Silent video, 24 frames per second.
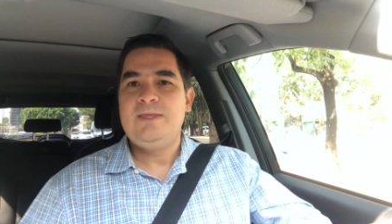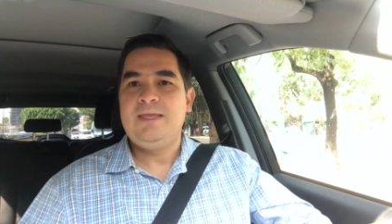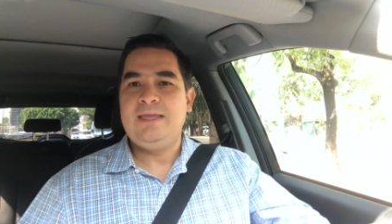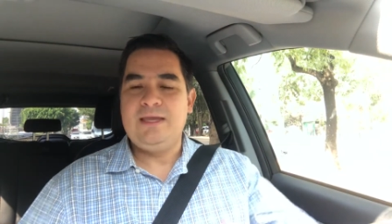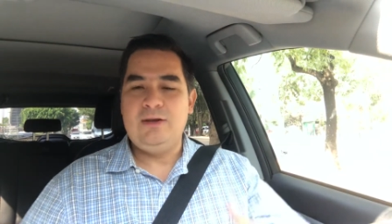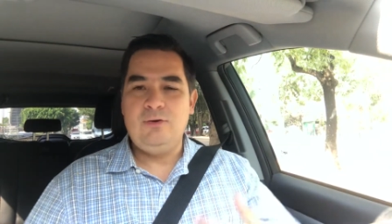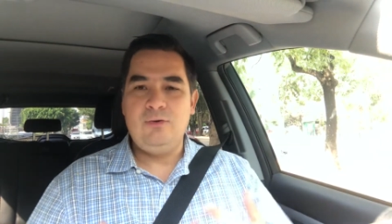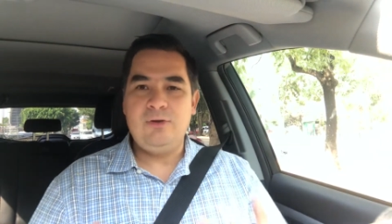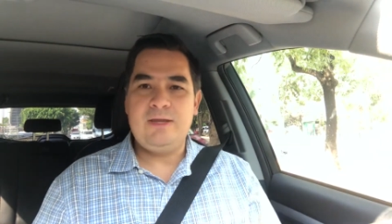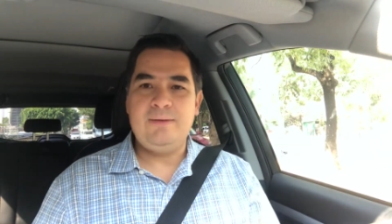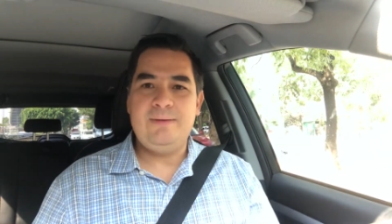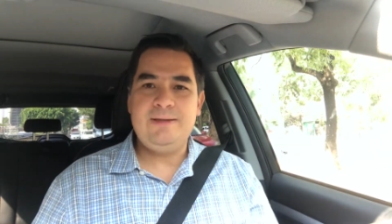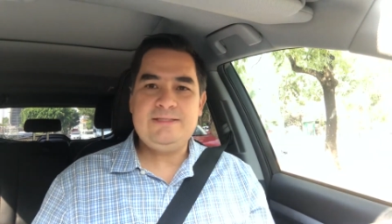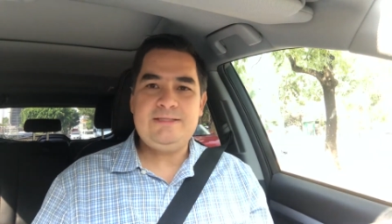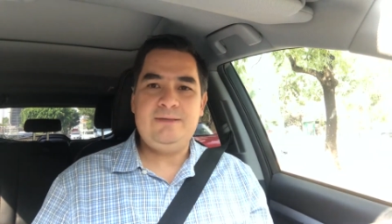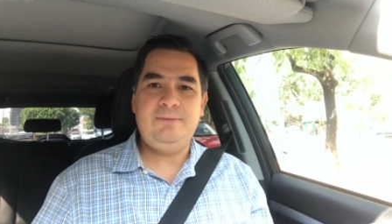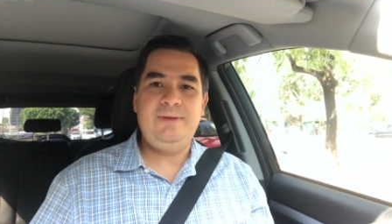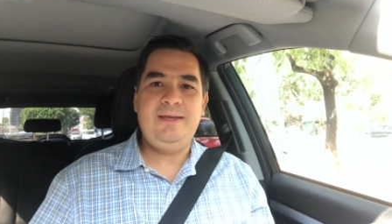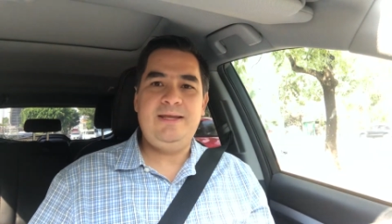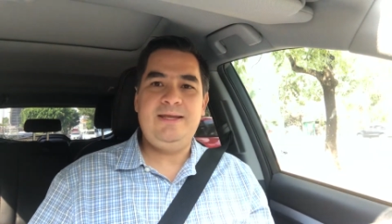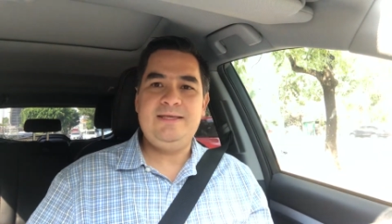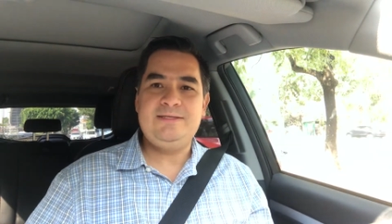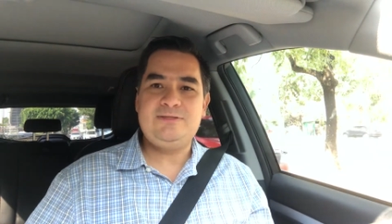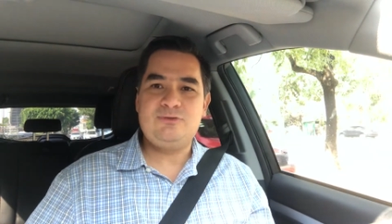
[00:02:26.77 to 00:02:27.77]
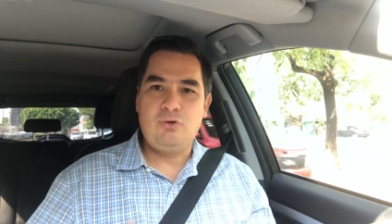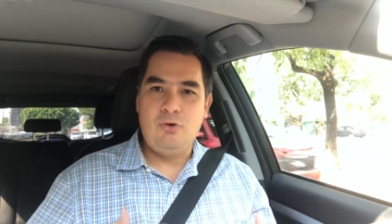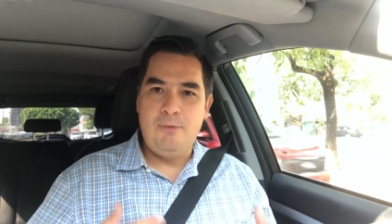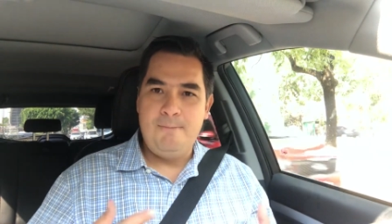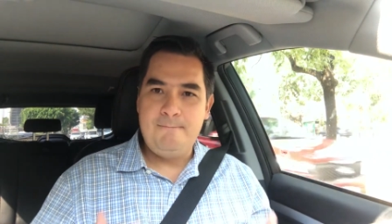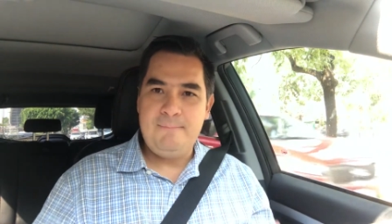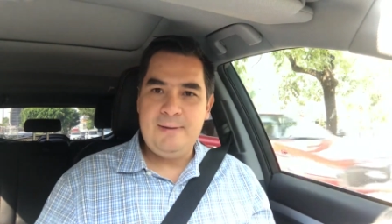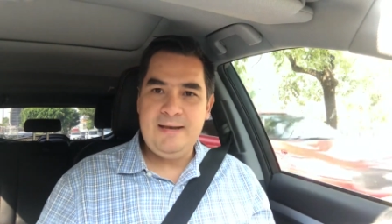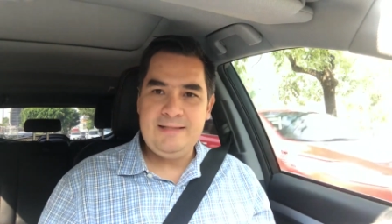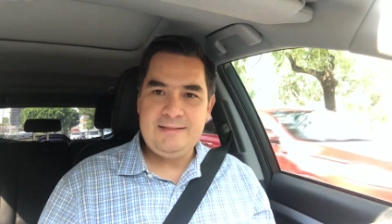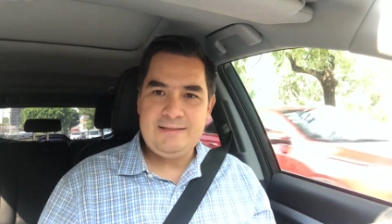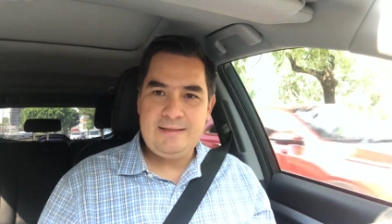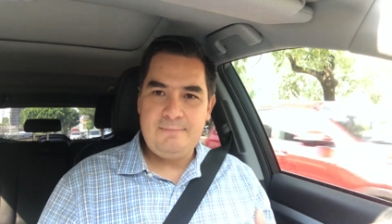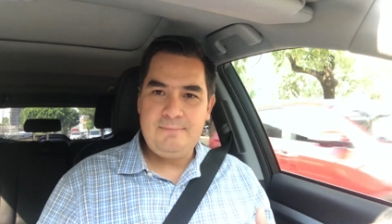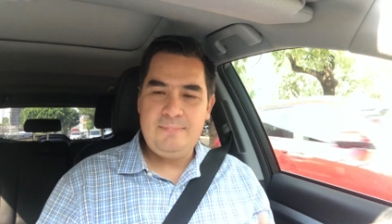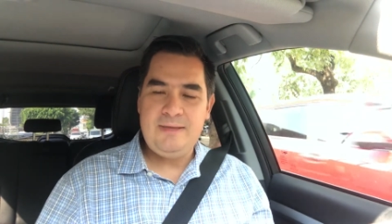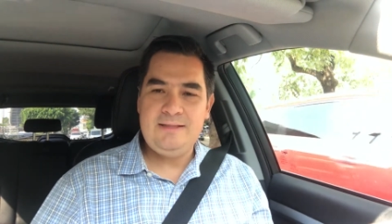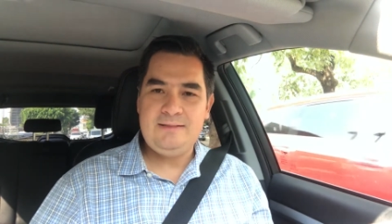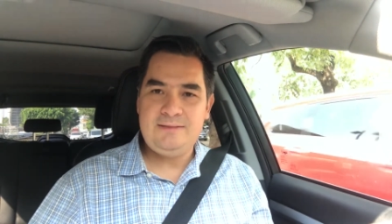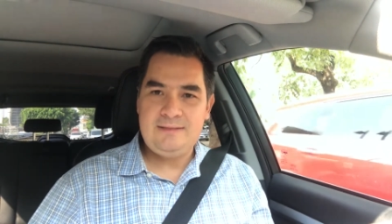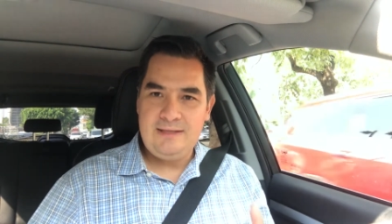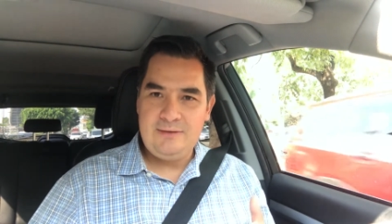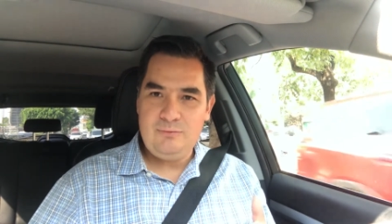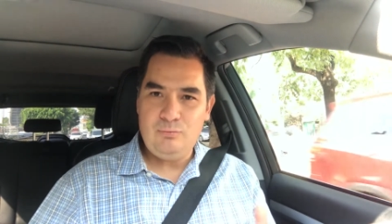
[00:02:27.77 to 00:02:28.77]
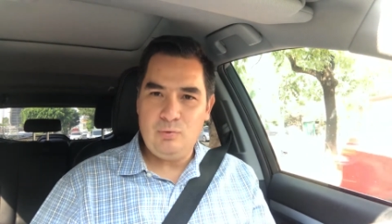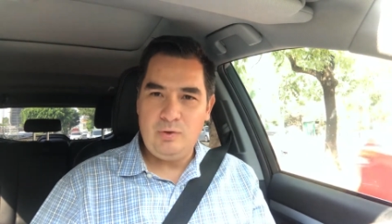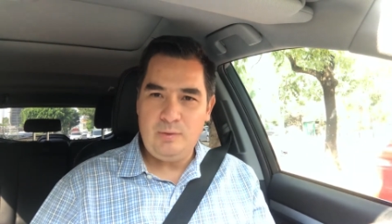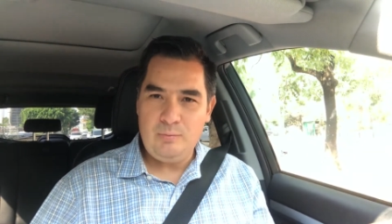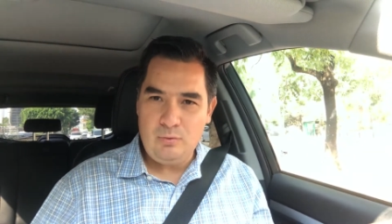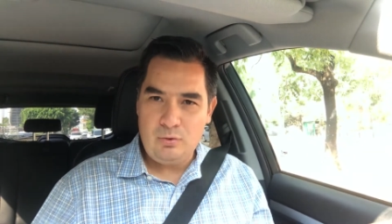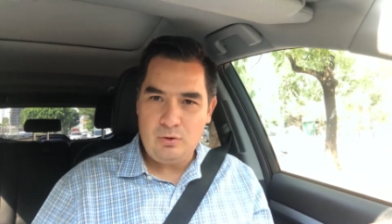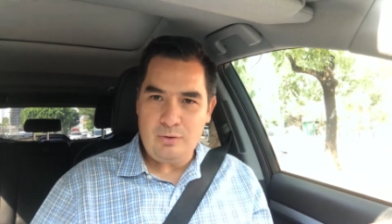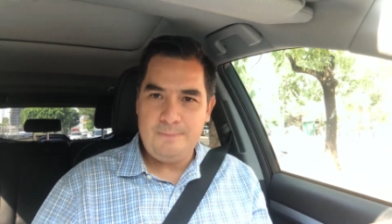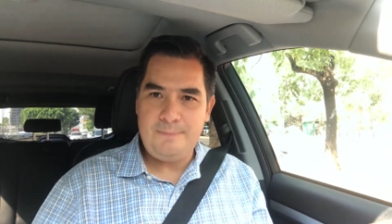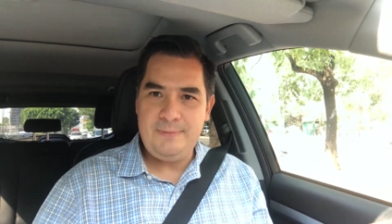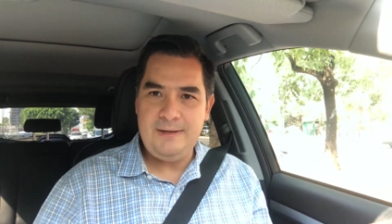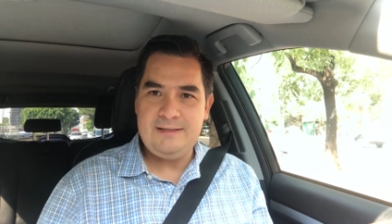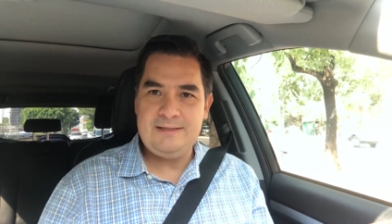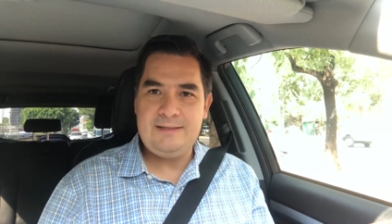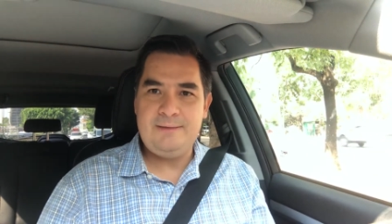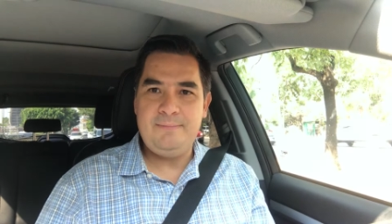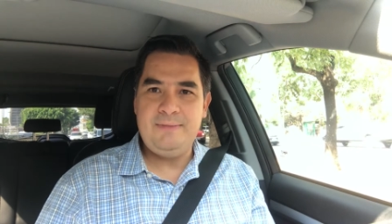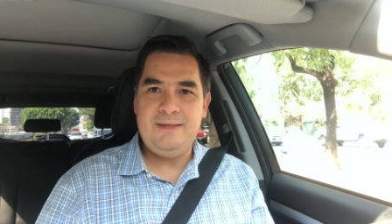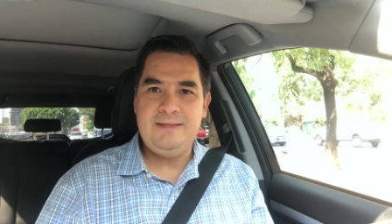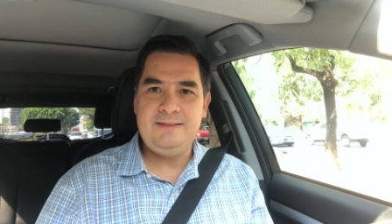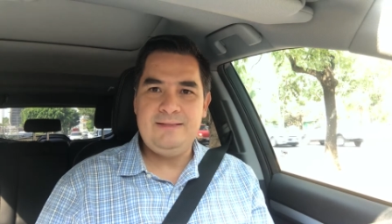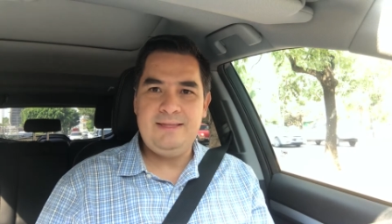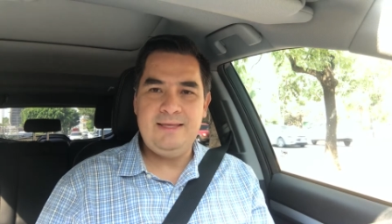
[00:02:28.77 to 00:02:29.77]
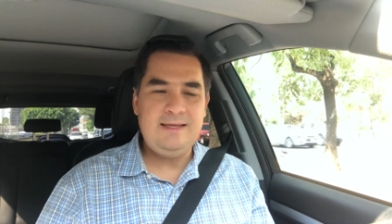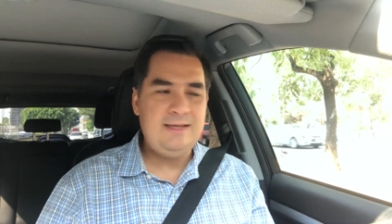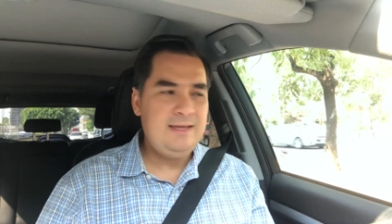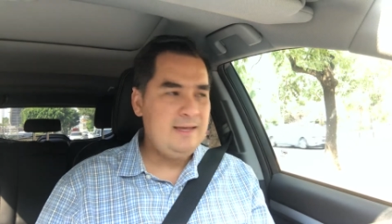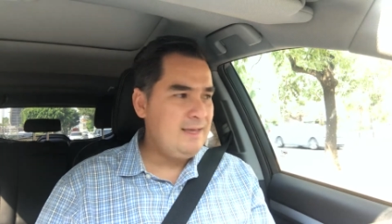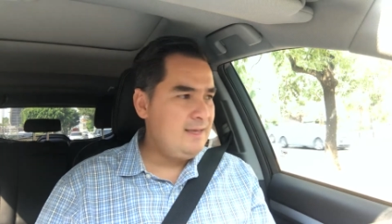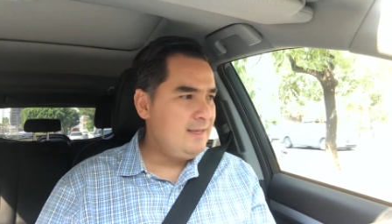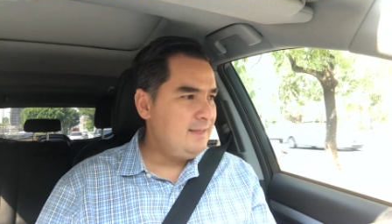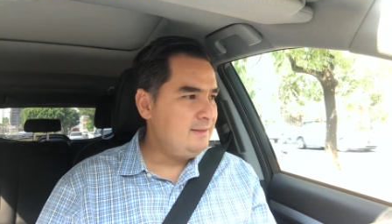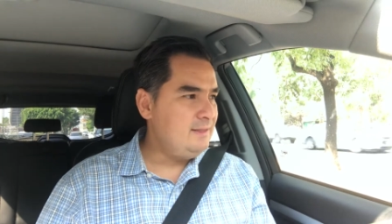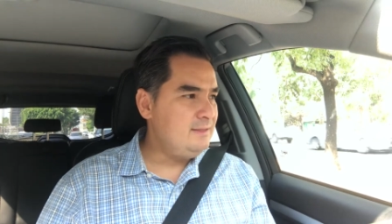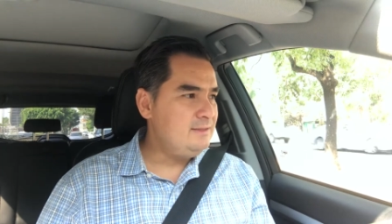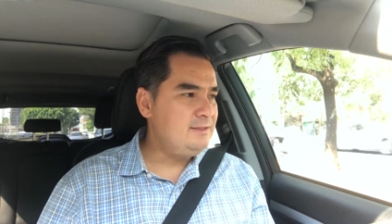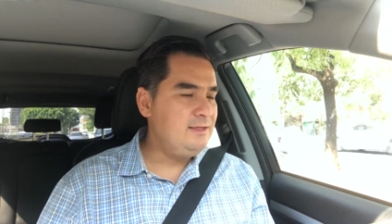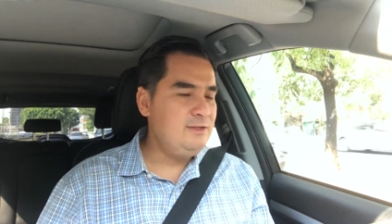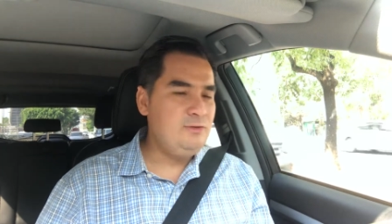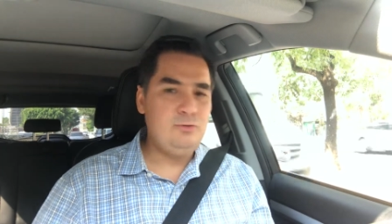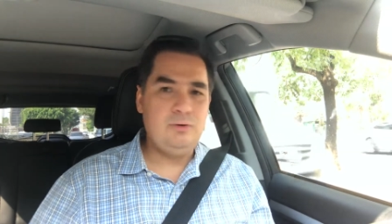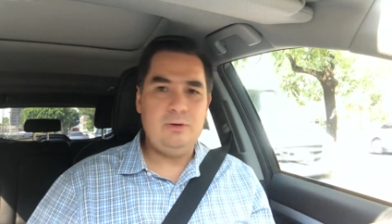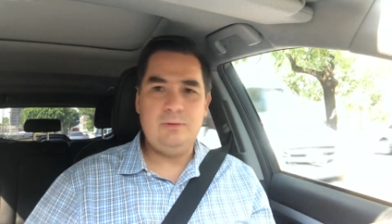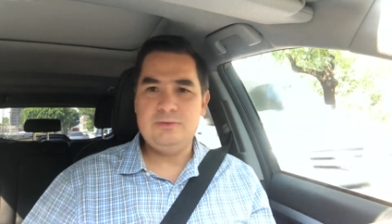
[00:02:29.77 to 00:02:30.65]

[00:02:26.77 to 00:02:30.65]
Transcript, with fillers: que lo que vas a ver es completamente nuevo, completamente distinto.